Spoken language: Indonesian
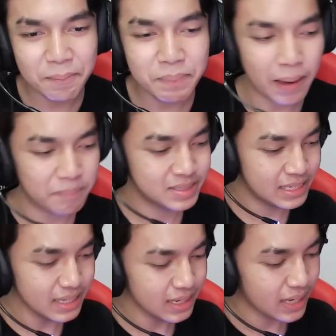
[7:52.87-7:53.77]
PUBG
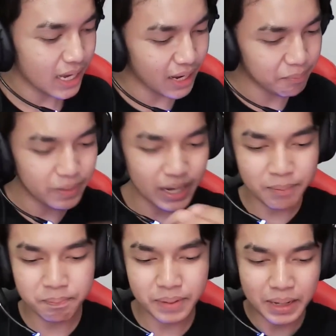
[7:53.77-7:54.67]
FF eh,
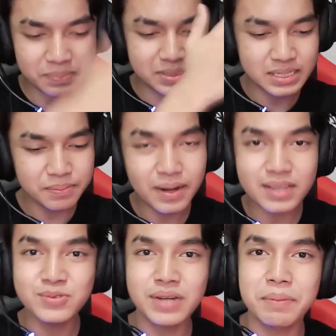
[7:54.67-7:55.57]
eh, PUBG
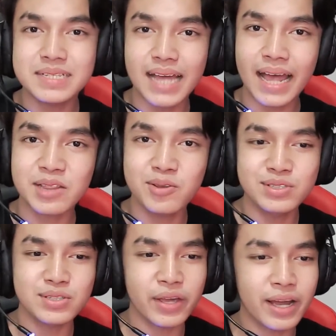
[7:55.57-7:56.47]
bersudah bersatu
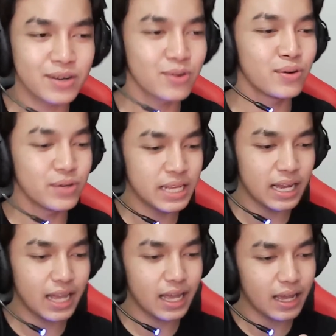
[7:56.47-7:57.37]
coy yang
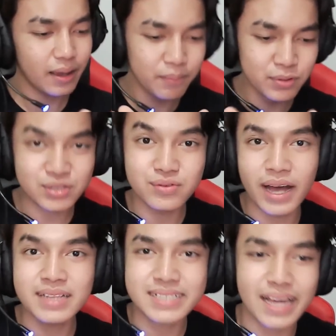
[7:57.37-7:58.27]
dulunya eh,
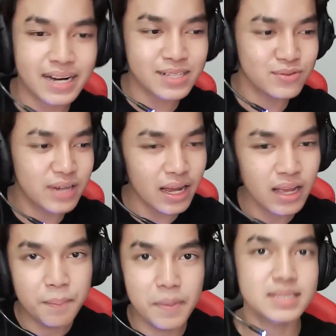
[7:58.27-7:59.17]
musuhan sekarang sudah
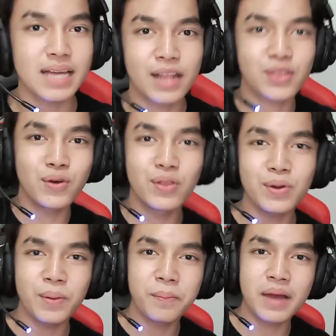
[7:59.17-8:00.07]
bersatu
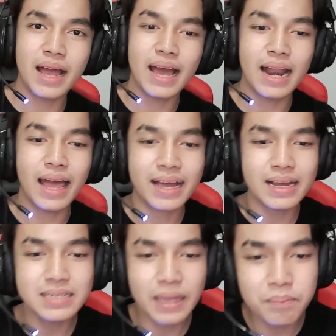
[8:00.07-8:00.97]
untuk
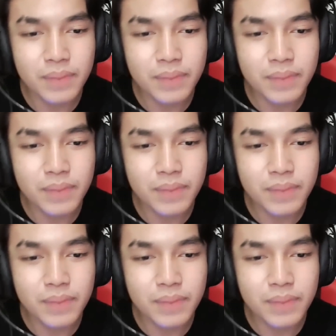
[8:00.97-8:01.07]
mengalahkan game